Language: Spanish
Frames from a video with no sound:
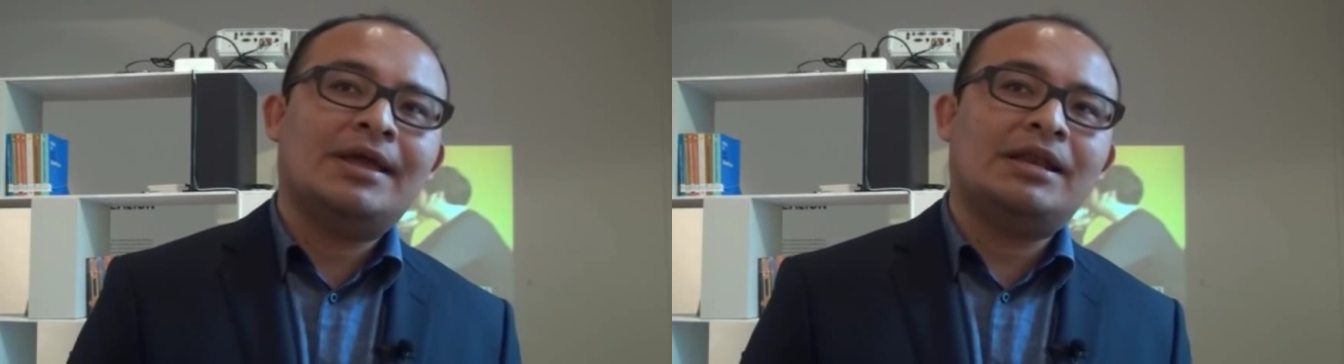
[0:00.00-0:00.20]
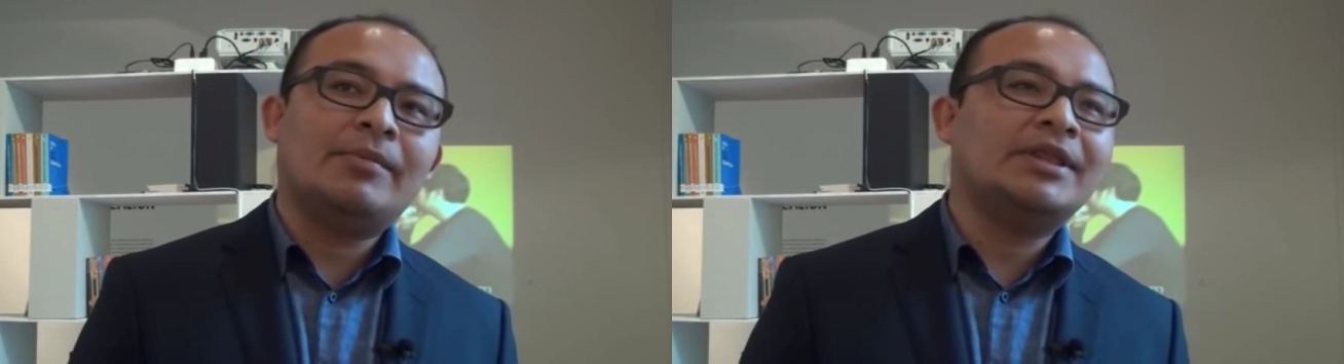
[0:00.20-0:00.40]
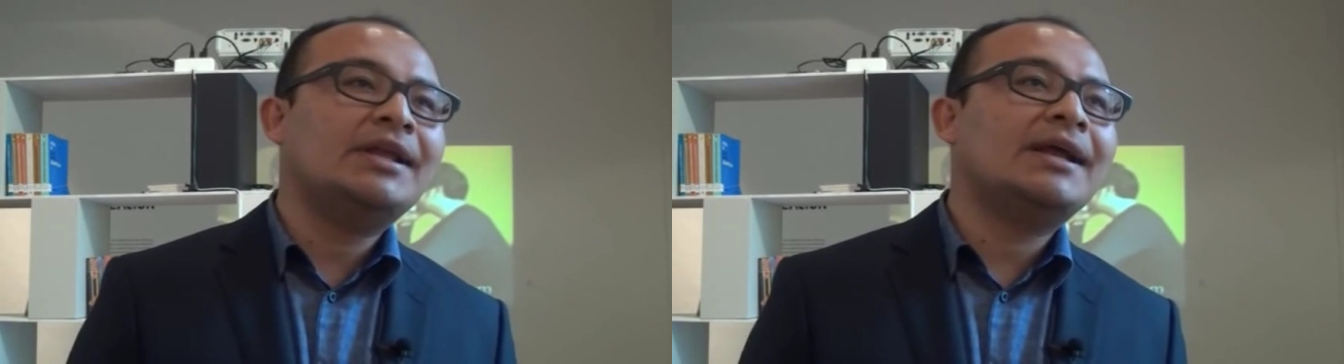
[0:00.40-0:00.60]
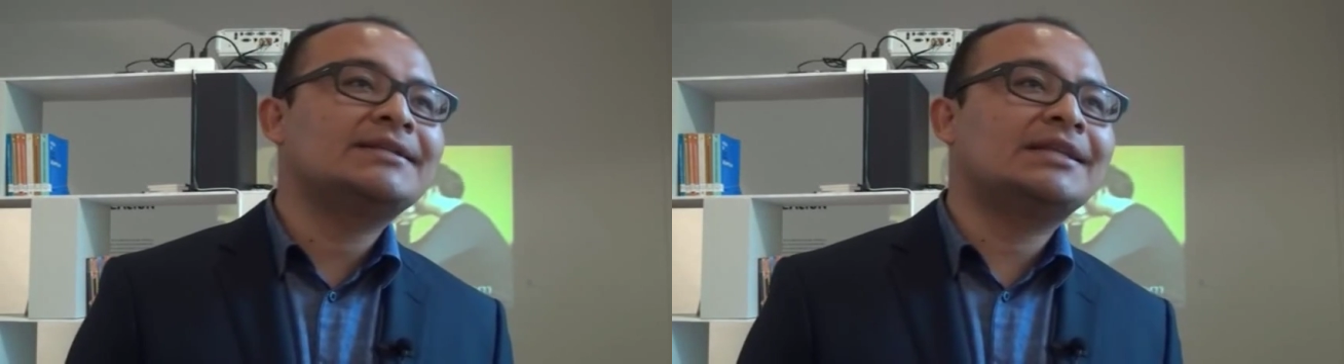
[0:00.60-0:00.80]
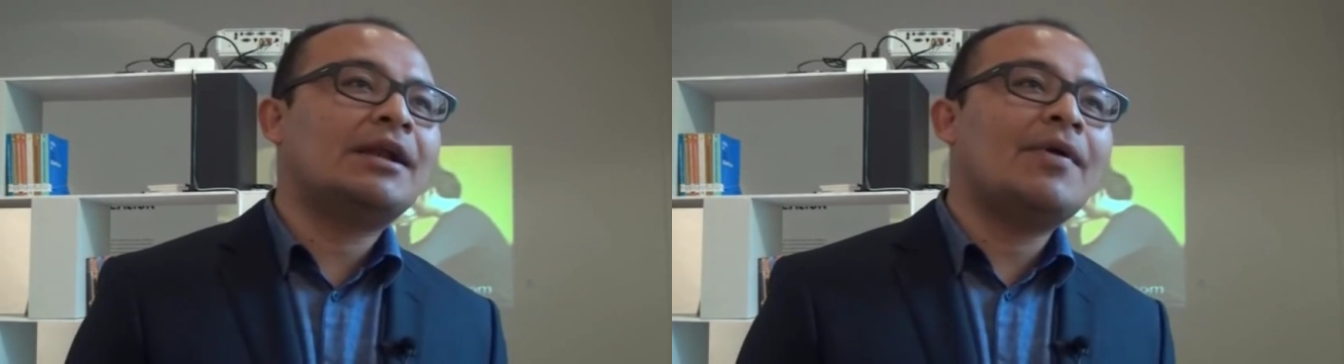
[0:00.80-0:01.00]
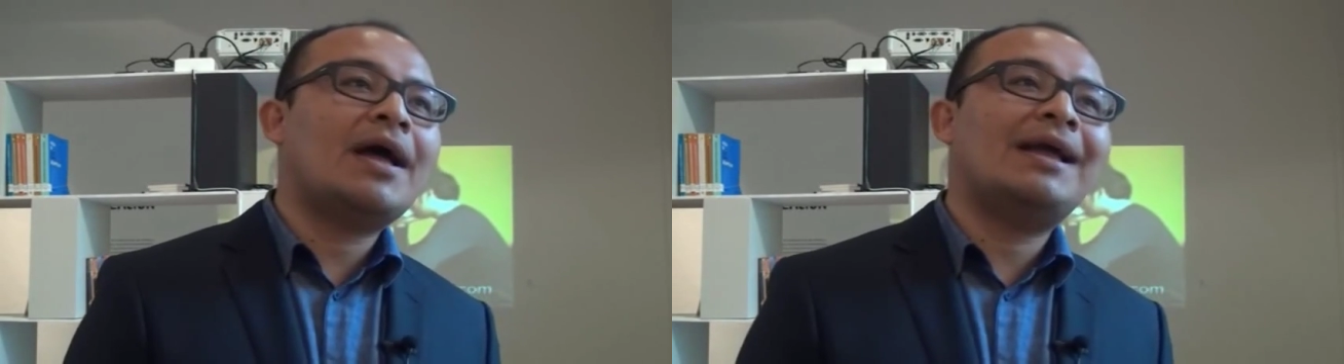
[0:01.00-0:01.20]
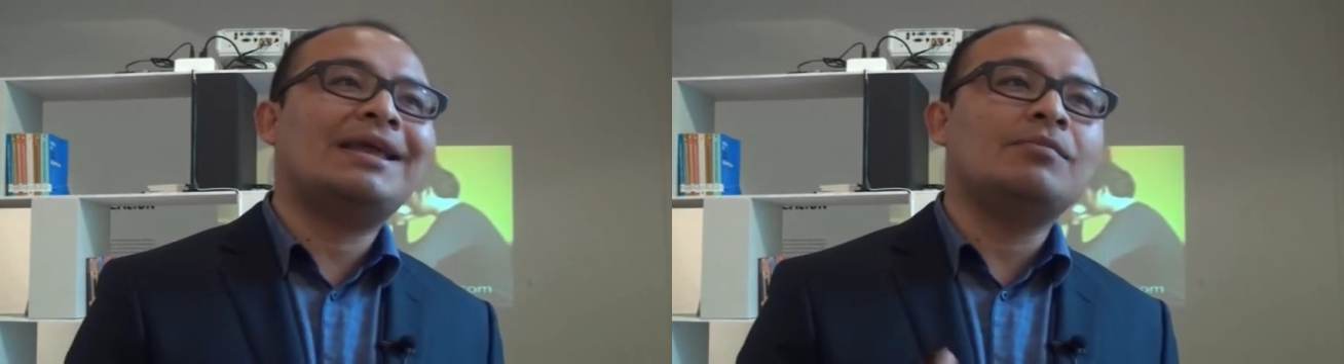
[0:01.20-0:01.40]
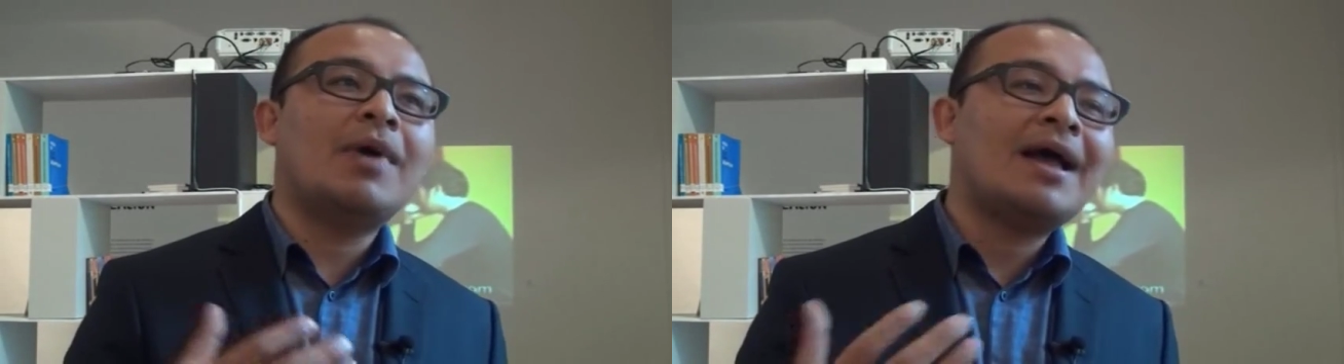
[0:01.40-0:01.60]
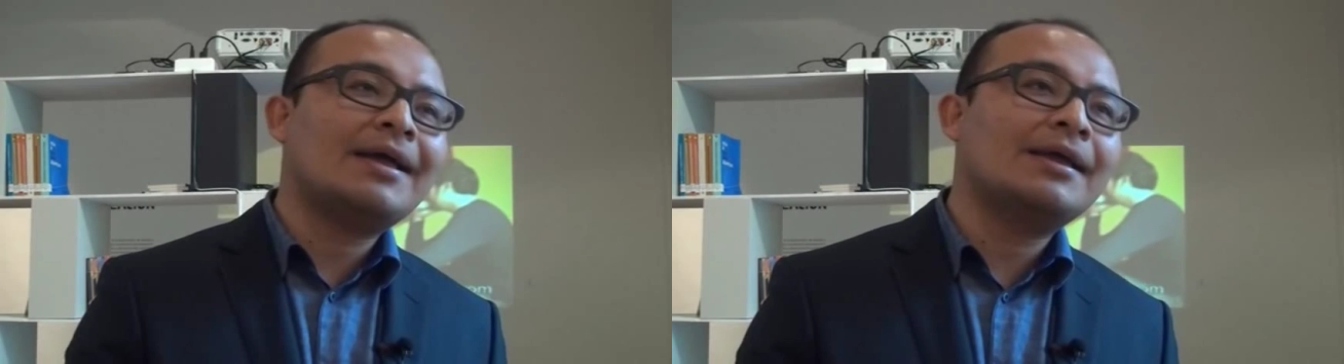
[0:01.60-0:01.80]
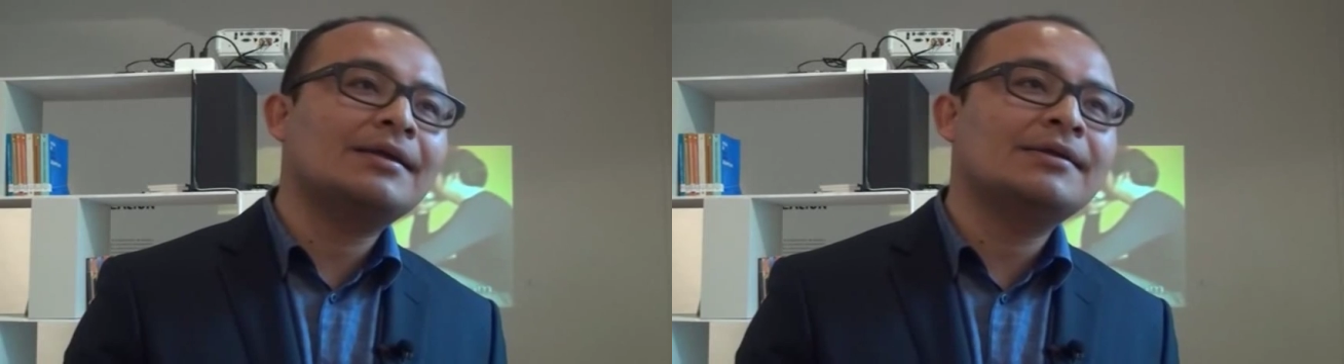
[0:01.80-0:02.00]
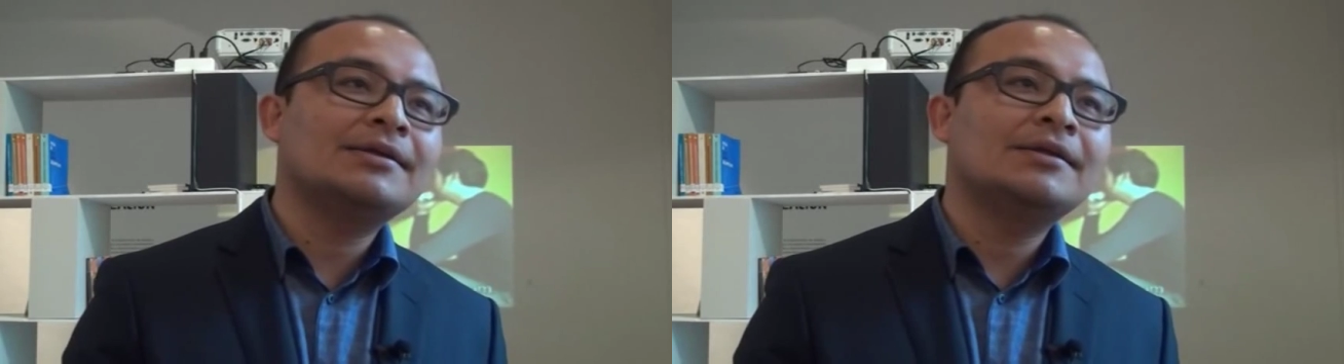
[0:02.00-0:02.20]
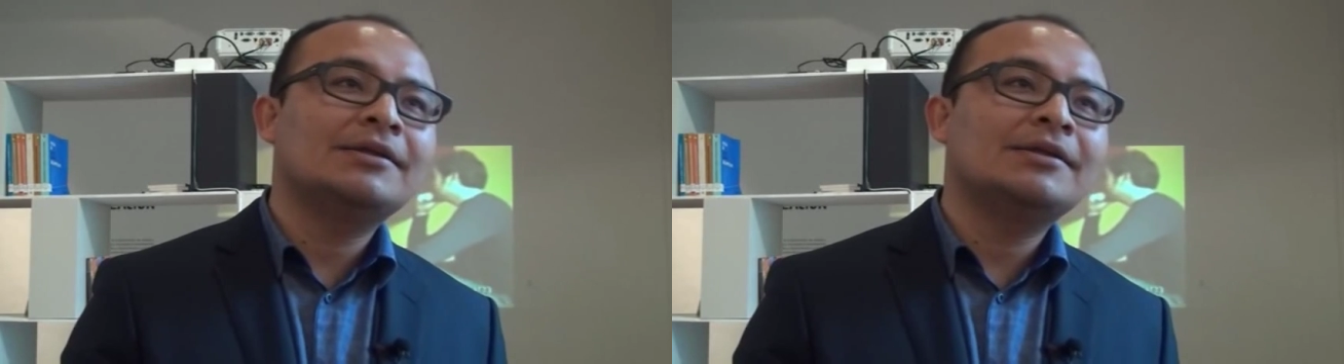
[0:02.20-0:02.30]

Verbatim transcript: en la manera en que se trabaja la imagen,